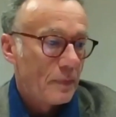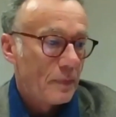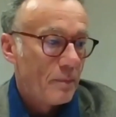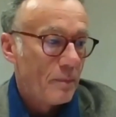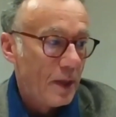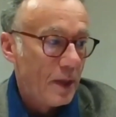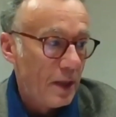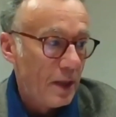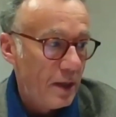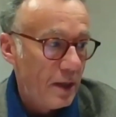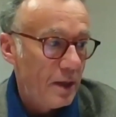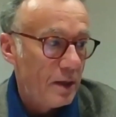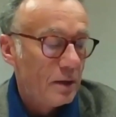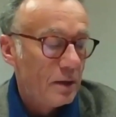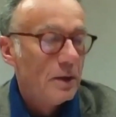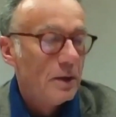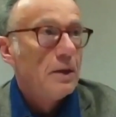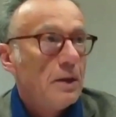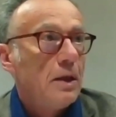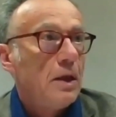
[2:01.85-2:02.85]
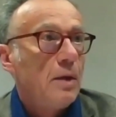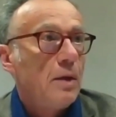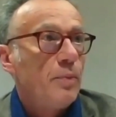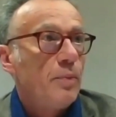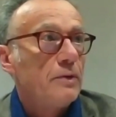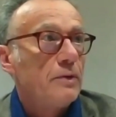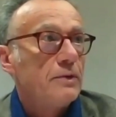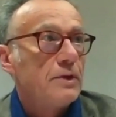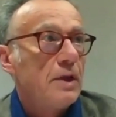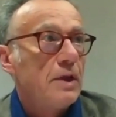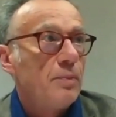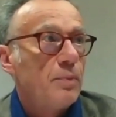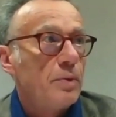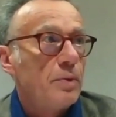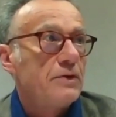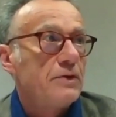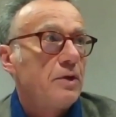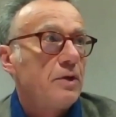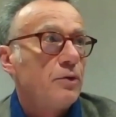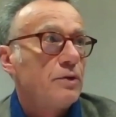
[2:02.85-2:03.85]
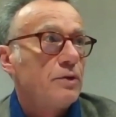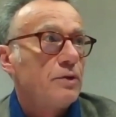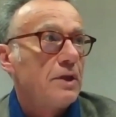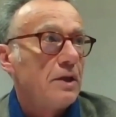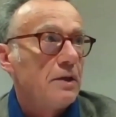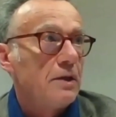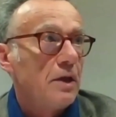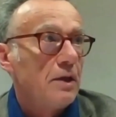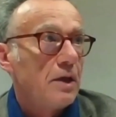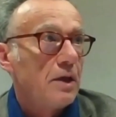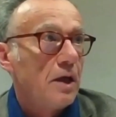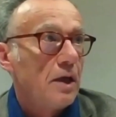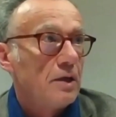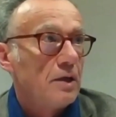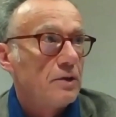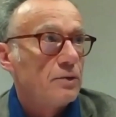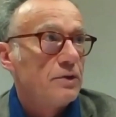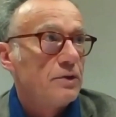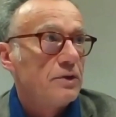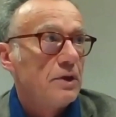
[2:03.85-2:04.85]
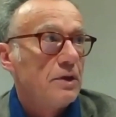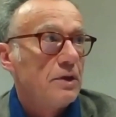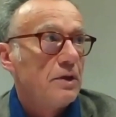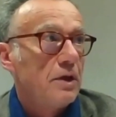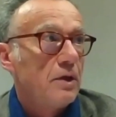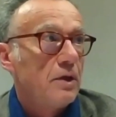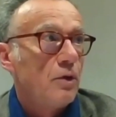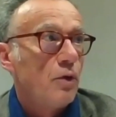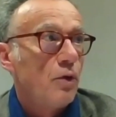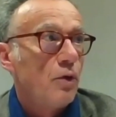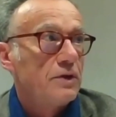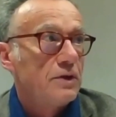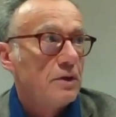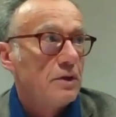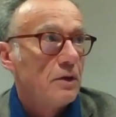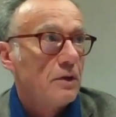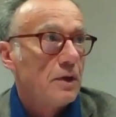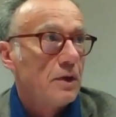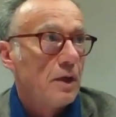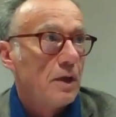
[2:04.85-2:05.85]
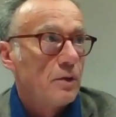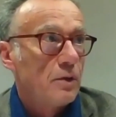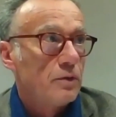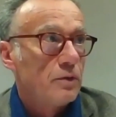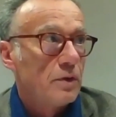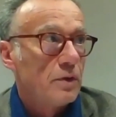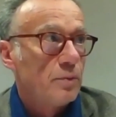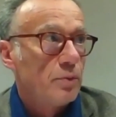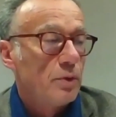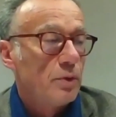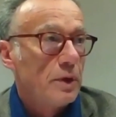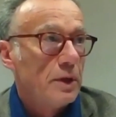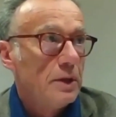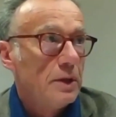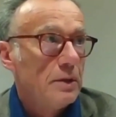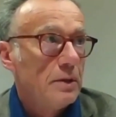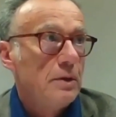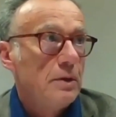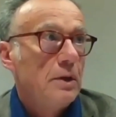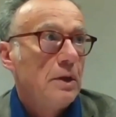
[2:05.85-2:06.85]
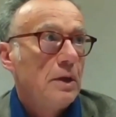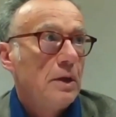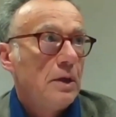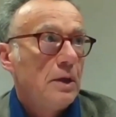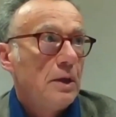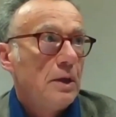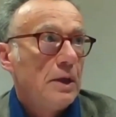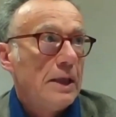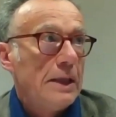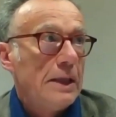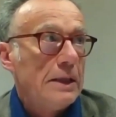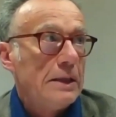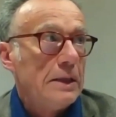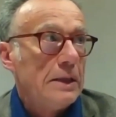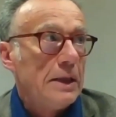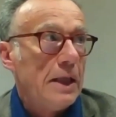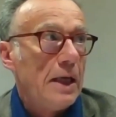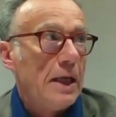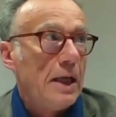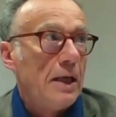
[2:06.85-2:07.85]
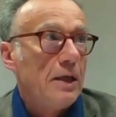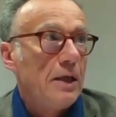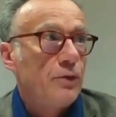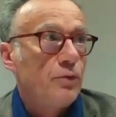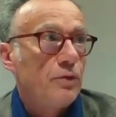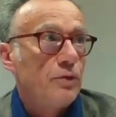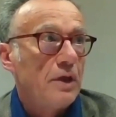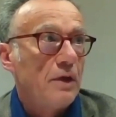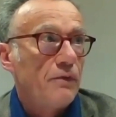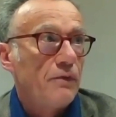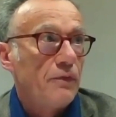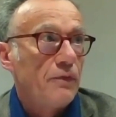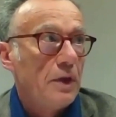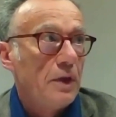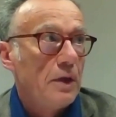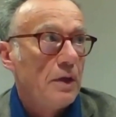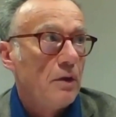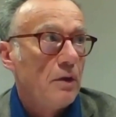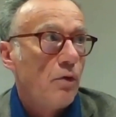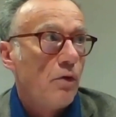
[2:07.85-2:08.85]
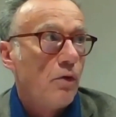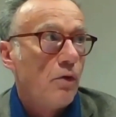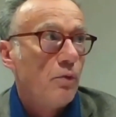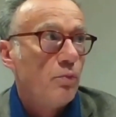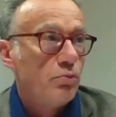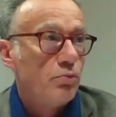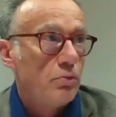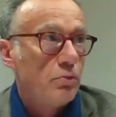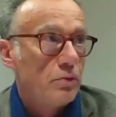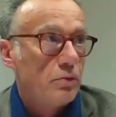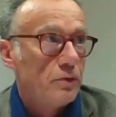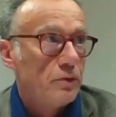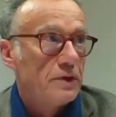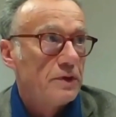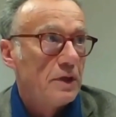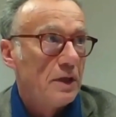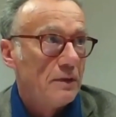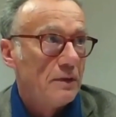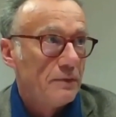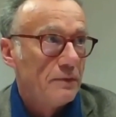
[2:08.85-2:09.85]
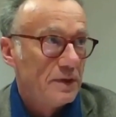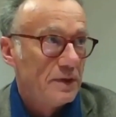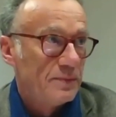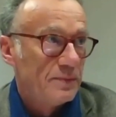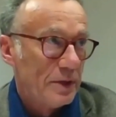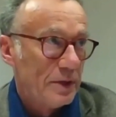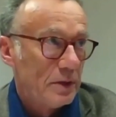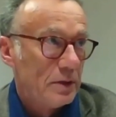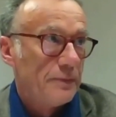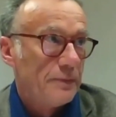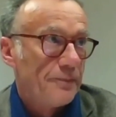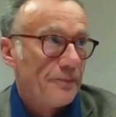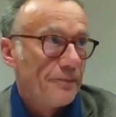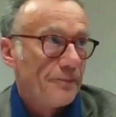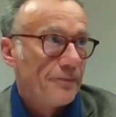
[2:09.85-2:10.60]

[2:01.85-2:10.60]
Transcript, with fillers: Mais il, il pensait que certains traits de la société occidentale contemporaine euh, allaient tout à fait au rebours de ce qu'il avait espéré.